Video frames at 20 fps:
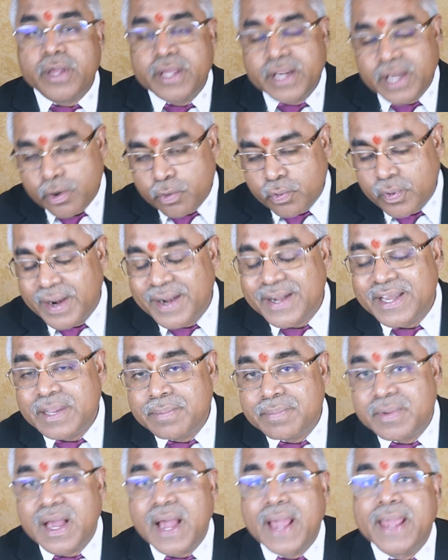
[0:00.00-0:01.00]
इरेगुलरिटी
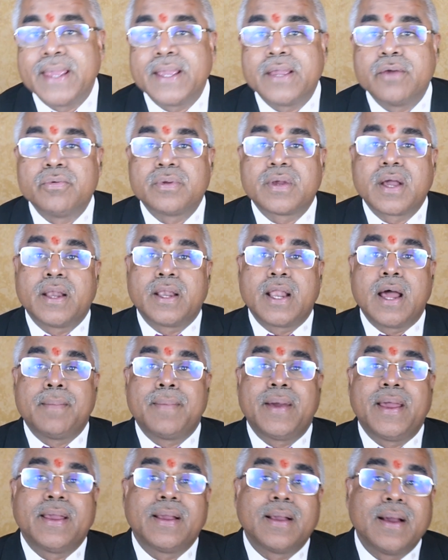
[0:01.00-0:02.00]
में आएंगे उनका
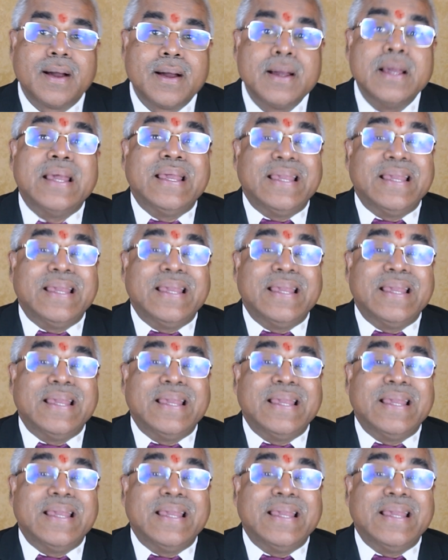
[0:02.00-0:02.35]
नाम आएगा